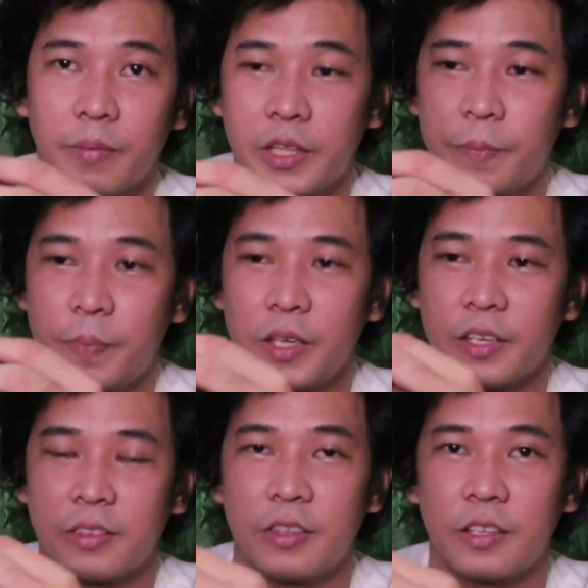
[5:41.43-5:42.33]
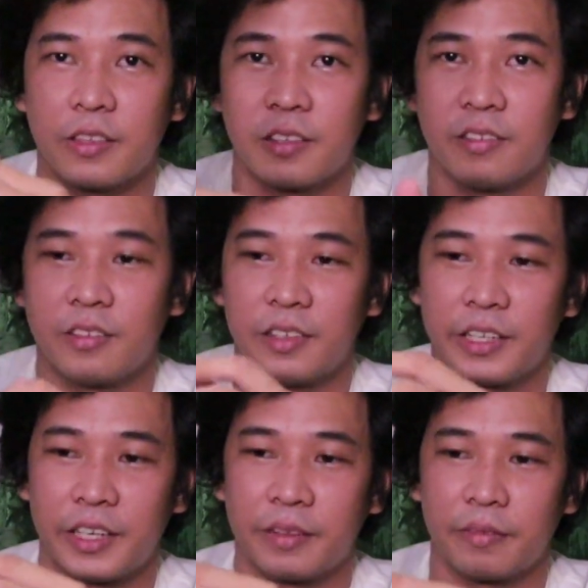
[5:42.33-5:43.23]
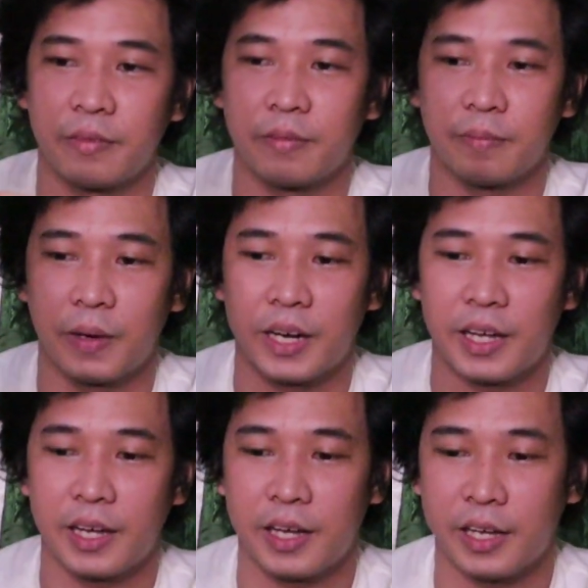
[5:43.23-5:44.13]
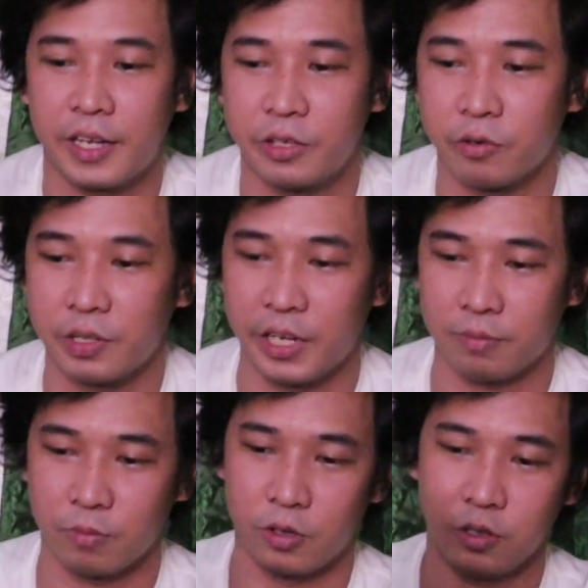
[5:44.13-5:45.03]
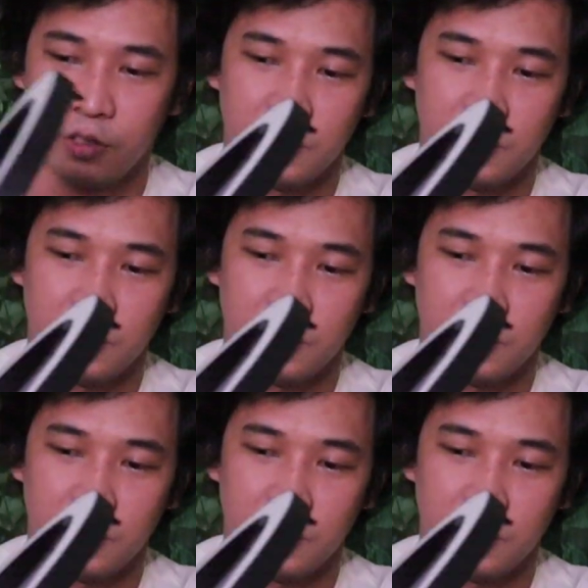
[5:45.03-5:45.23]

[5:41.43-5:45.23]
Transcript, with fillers: May DP head dito. Ayan. Para yung light mo,